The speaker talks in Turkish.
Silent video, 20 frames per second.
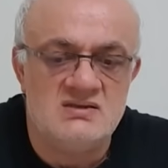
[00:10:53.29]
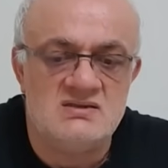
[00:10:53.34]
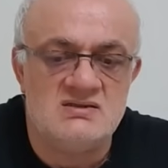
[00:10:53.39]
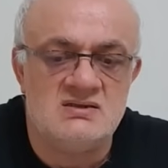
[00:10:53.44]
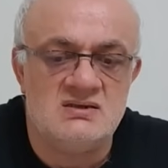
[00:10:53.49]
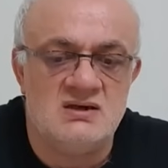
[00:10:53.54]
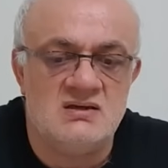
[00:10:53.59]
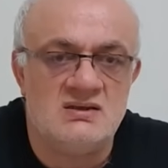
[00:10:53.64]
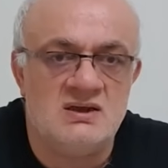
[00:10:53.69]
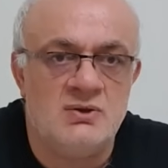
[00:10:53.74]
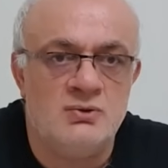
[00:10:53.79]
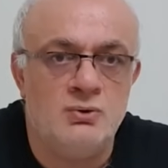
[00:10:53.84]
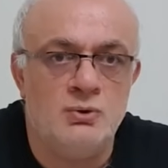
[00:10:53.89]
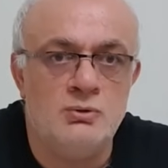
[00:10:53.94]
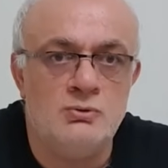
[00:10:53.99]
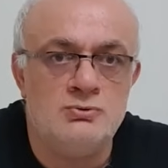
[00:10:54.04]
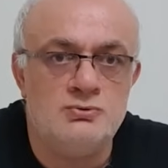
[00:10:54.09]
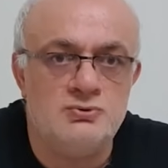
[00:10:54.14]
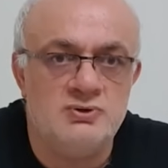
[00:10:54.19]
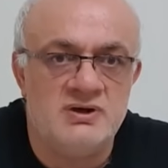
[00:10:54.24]
sırada
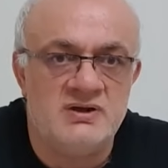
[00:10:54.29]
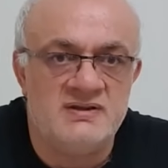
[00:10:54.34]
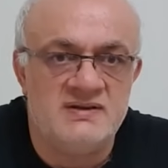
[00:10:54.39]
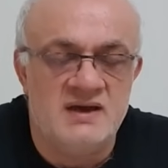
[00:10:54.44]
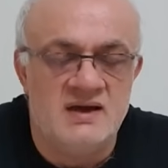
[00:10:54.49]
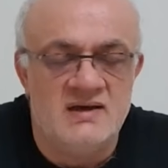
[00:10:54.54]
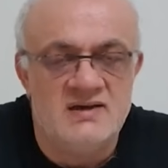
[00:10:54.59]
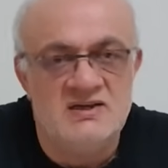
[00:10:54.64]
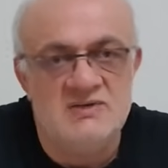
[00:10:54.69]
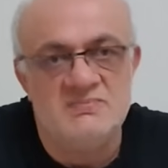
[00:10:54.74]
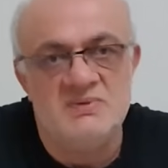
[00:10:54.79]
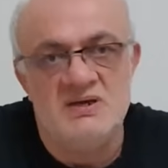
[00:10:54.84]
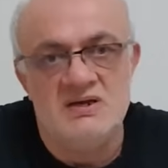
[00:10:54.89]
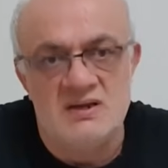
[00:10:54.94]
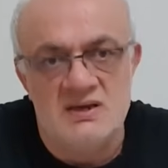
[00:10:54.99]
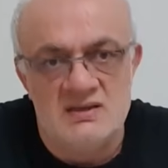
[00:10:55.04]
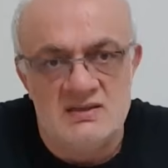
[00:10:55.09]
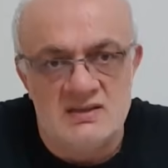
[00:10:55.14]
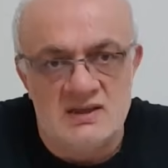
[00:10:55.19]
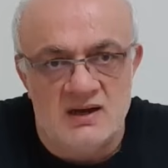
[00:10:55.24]
öldüğüne dair bir
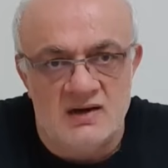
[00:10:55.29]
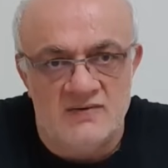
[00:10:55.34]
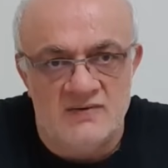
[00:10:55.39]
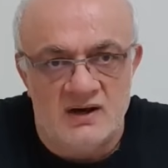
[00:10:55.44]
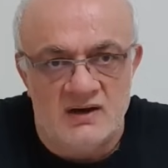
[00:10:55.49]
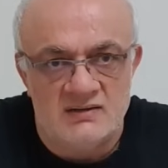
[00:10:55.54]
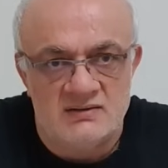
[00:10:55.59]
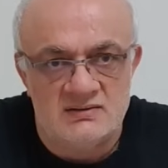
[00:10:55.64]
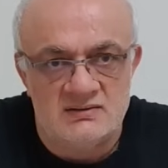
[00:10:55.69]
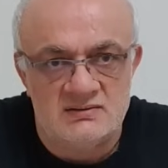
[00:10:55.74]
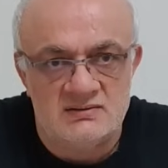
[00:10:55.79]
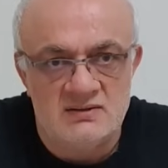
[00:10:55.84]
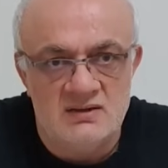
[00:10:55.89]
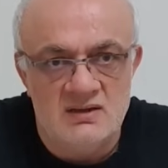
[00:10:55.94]
iddia vardır.